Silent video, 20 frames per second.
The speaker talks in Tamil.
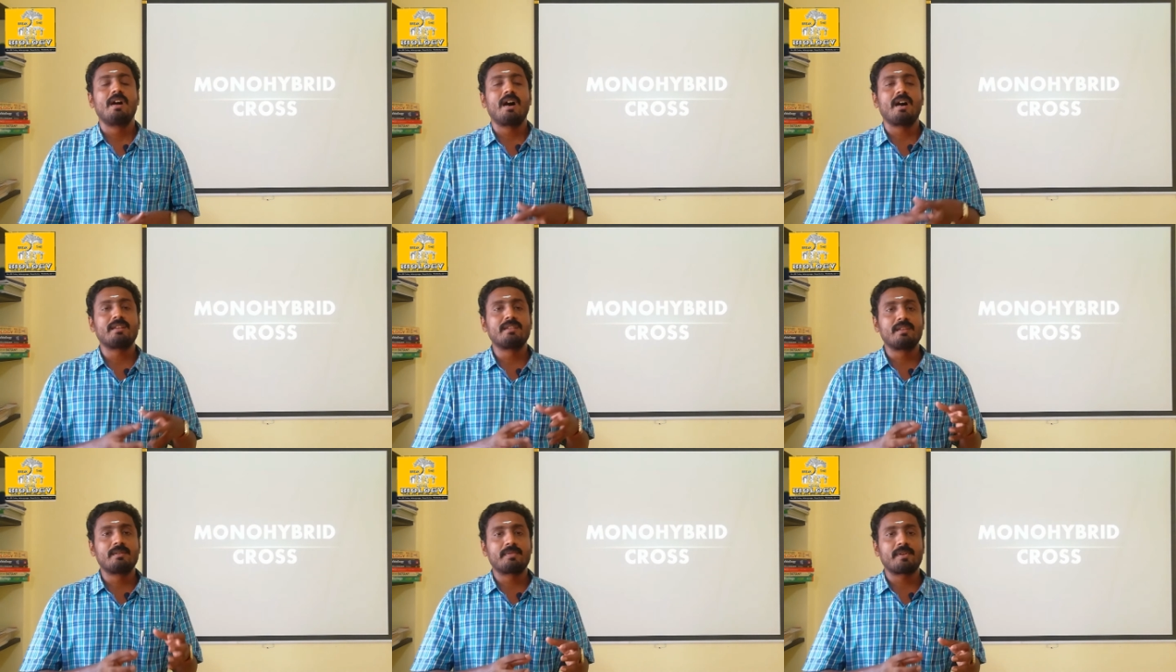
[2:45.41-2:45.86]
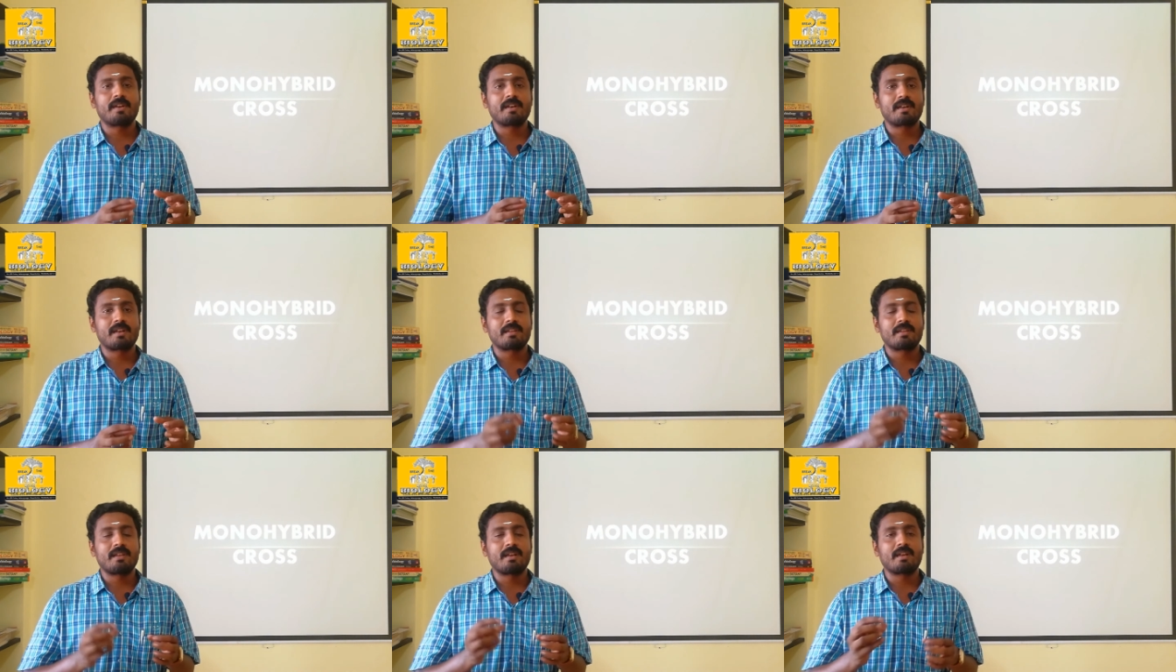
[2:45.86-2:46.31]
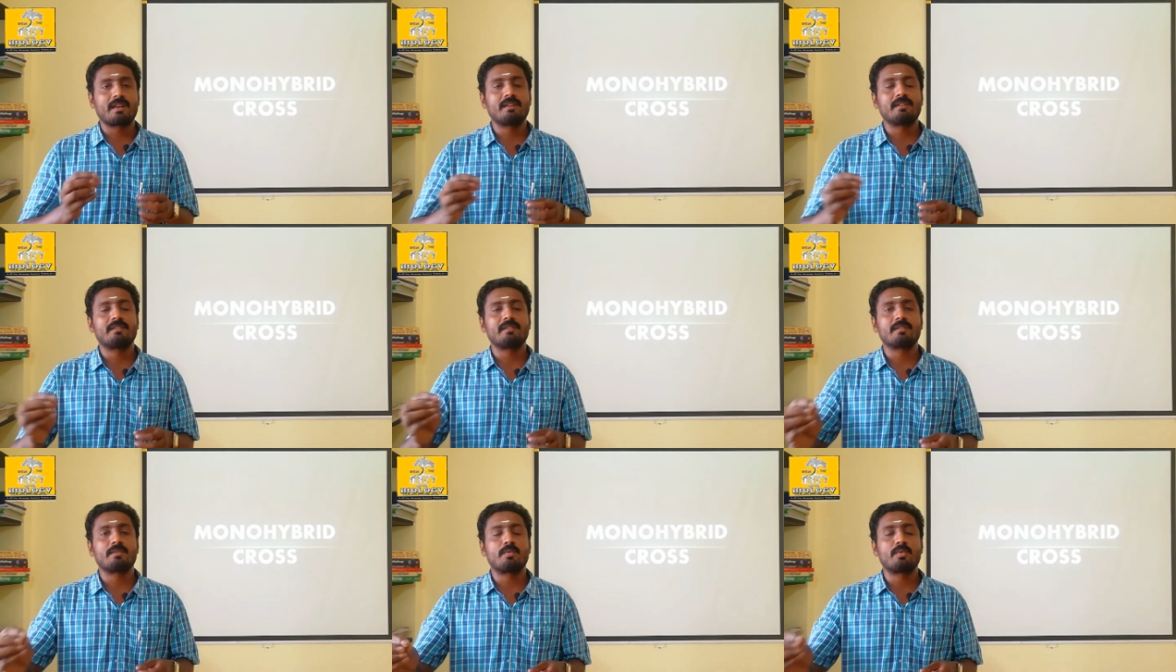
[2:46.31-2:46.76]
அந்த ஃபேக்டர் தாங்க
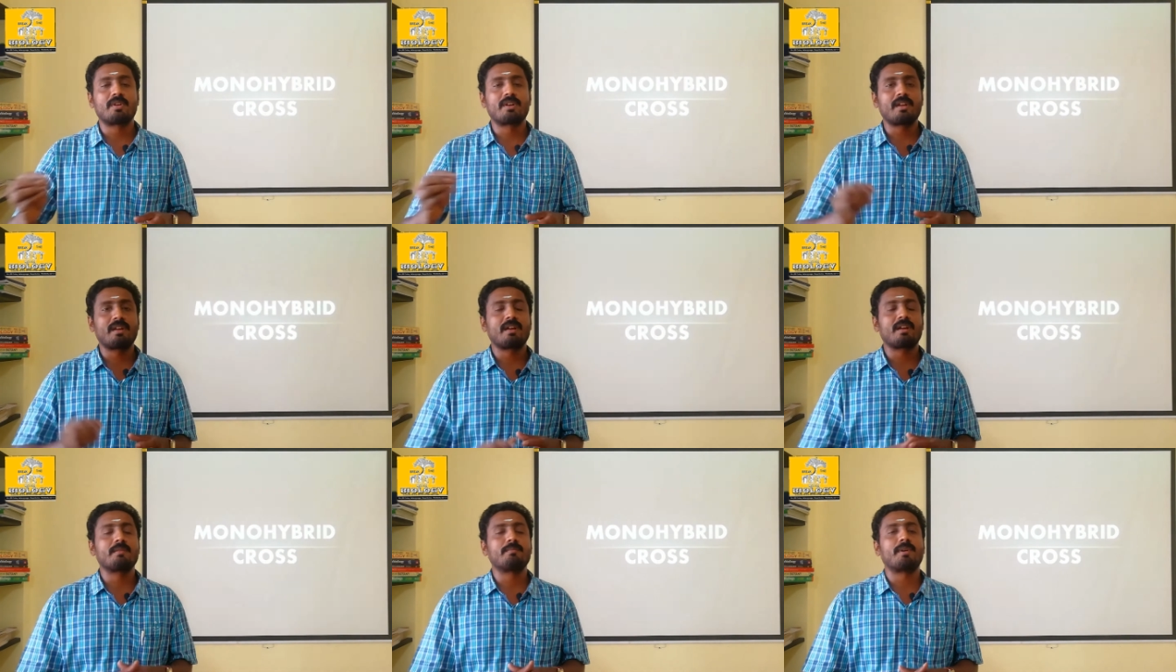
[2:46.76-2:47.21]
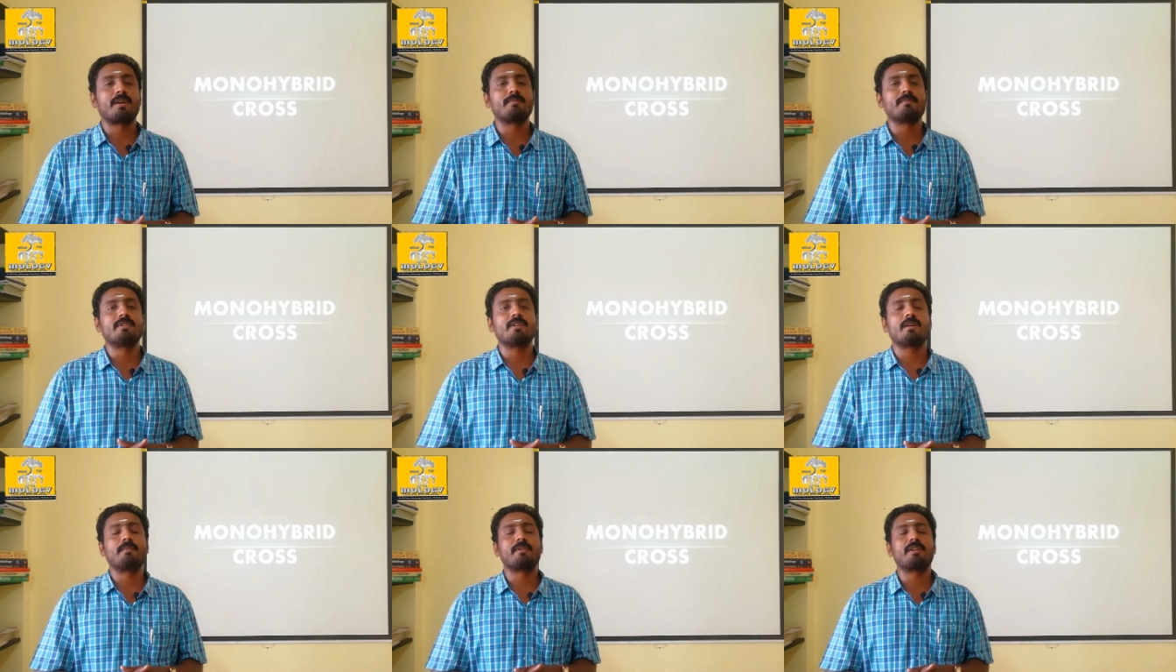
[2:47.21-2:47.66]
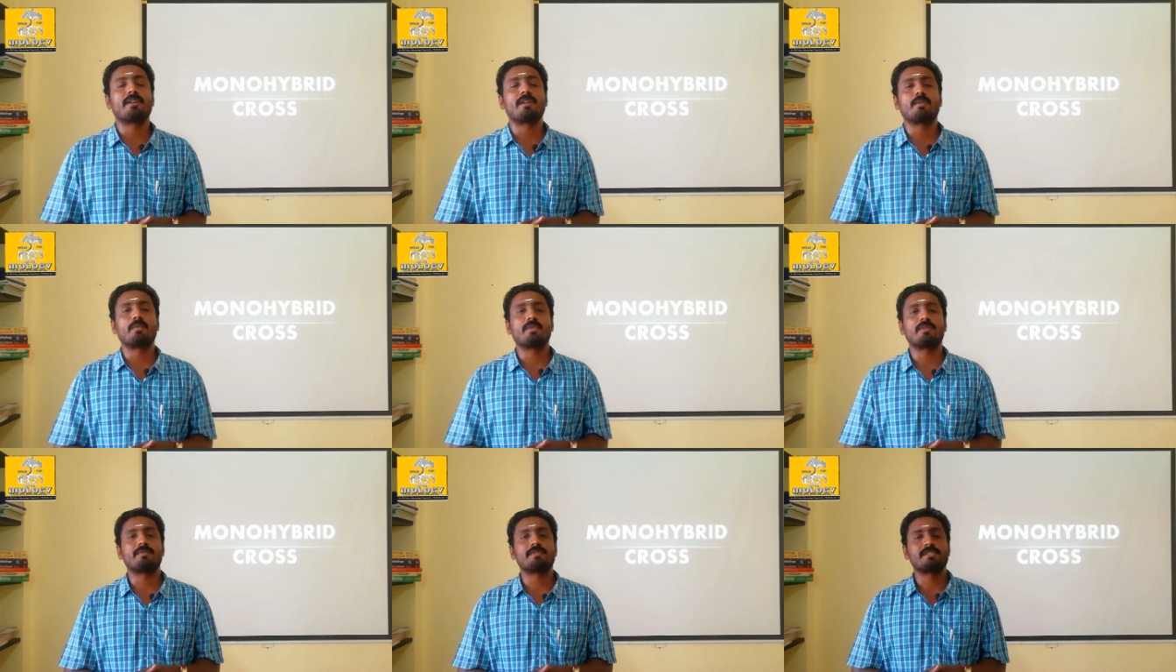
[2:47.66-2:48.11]
குட்டையான பண்பு அப்படிங்கிற
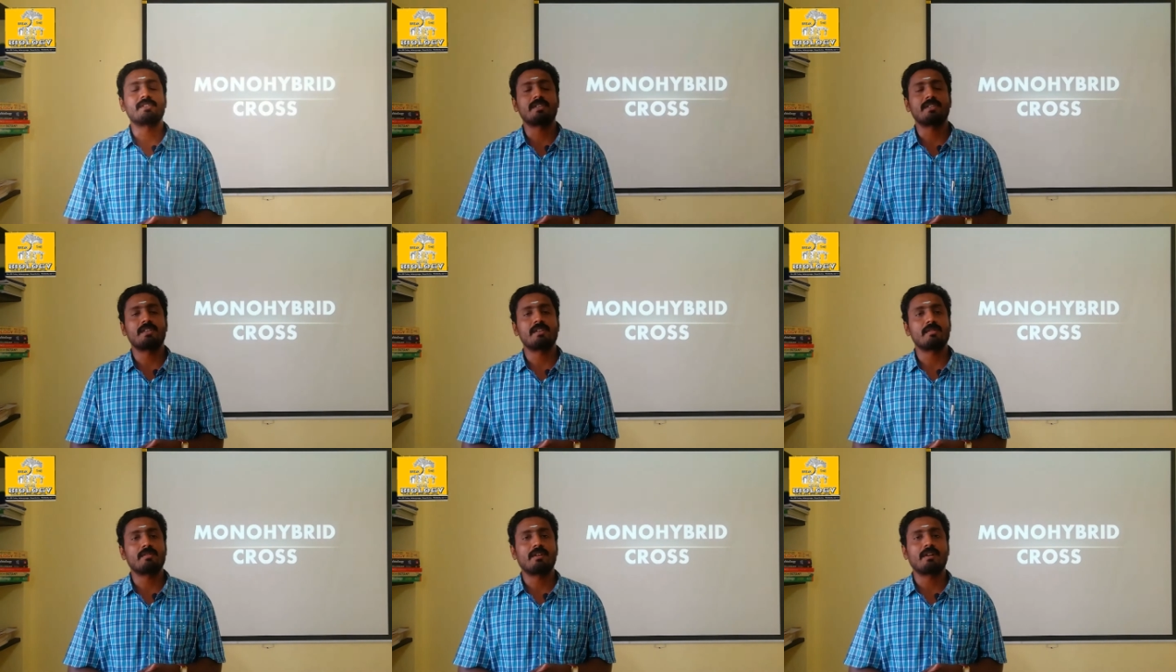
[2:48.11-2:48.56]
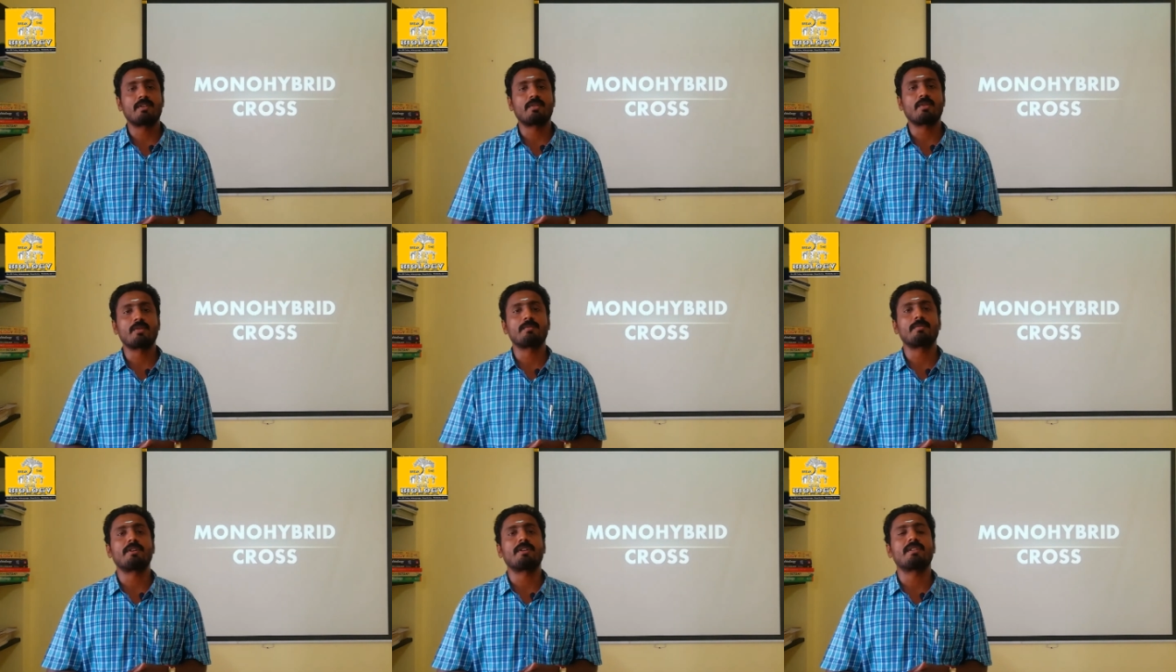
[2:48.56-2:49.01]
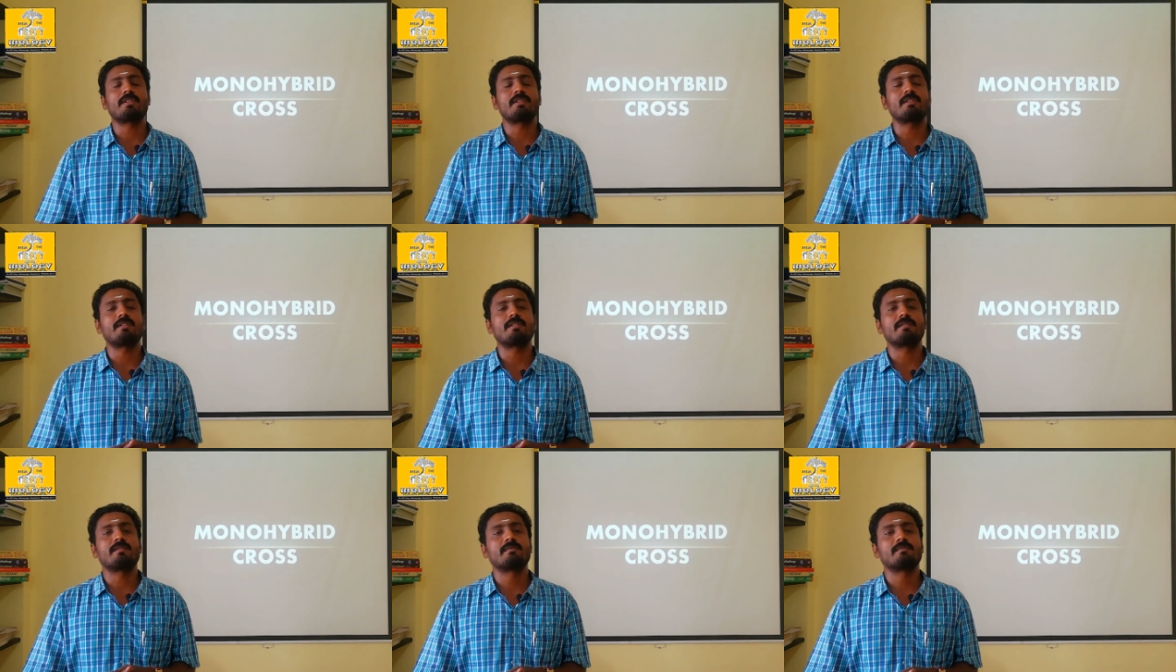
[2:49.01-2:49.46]
ஒரு விஷயத்தையும் கண்ட்ரோல் பண்ணுது
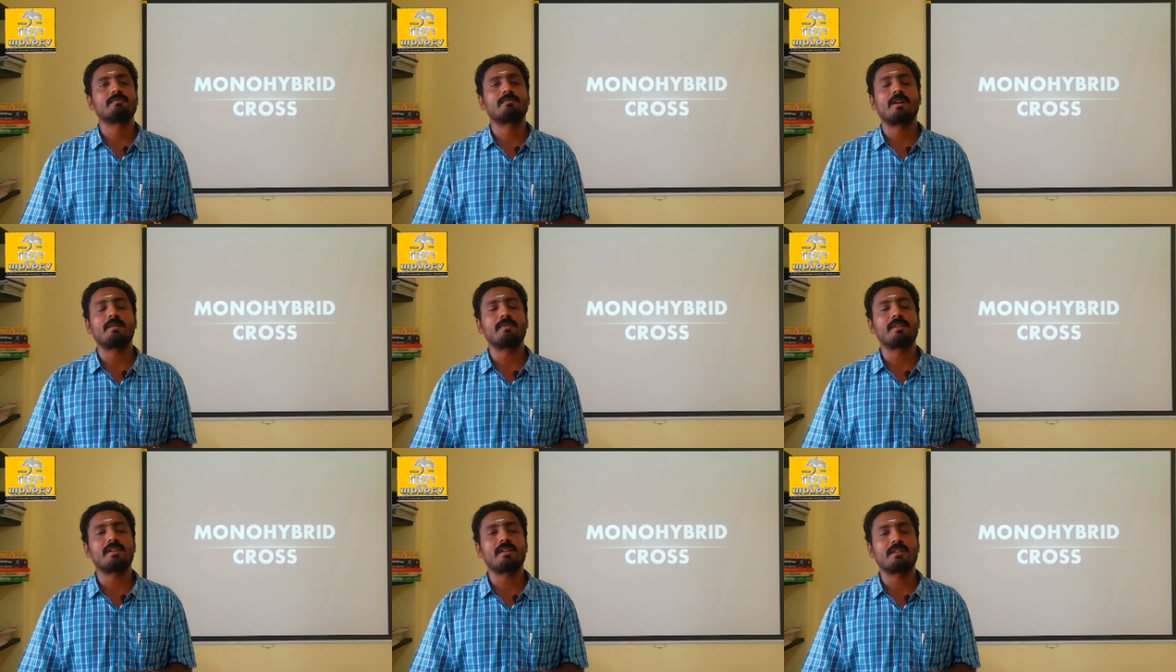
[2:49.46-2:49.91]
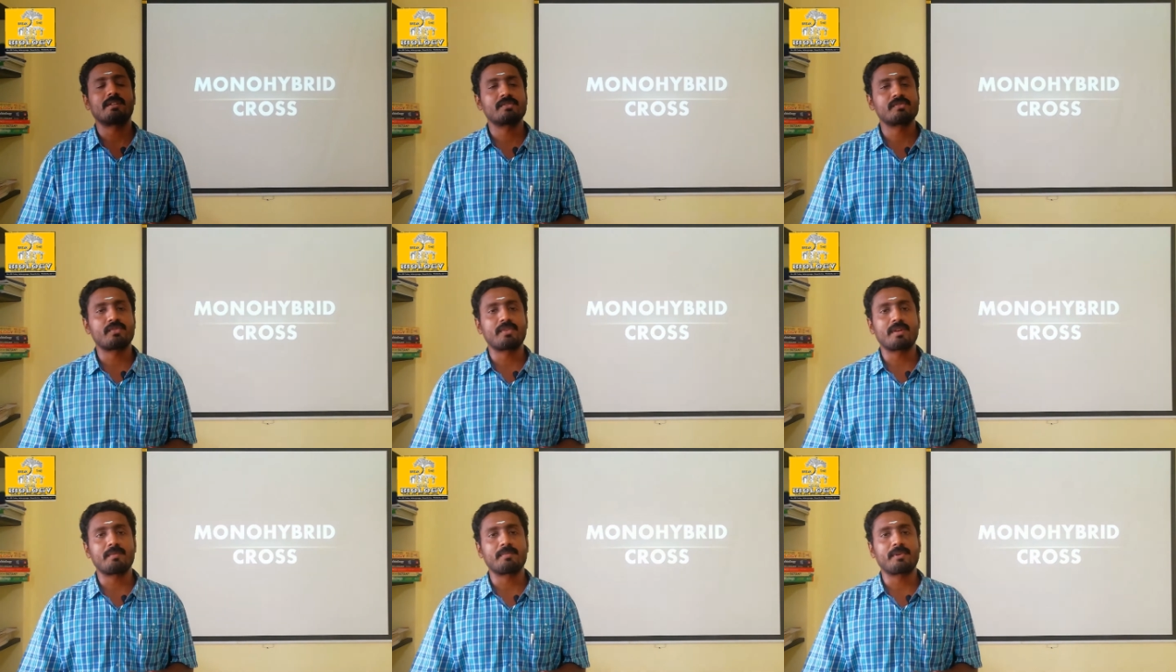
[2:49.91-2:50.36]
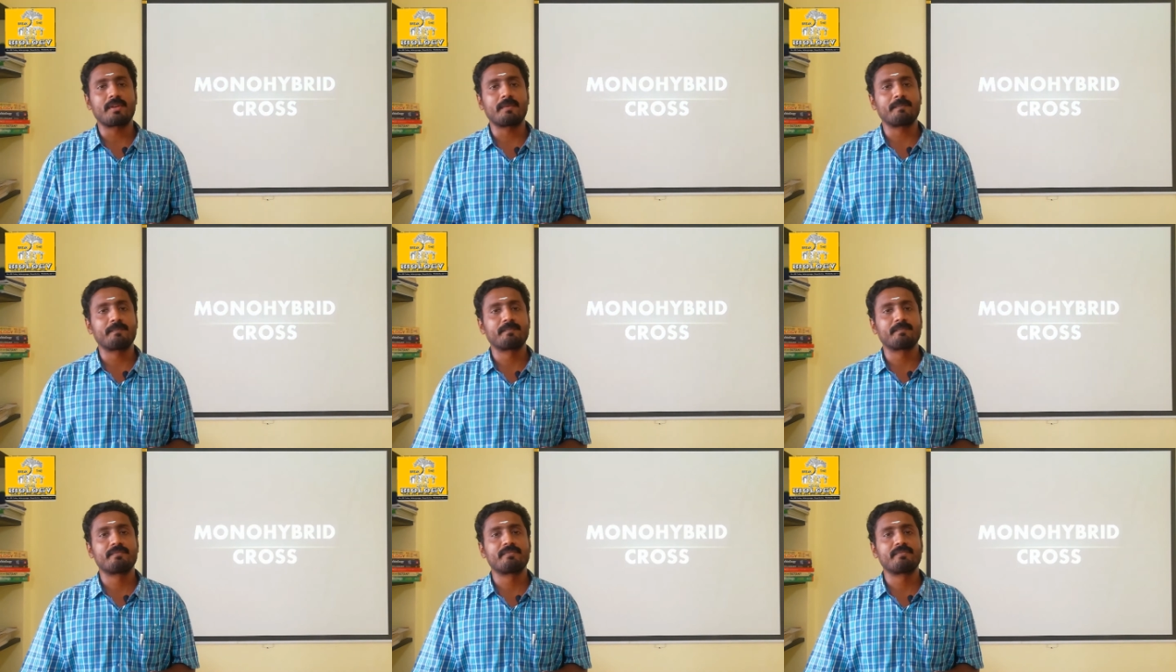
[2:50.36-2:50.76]
அப்படிங்கிறத சொன்ன பிளான்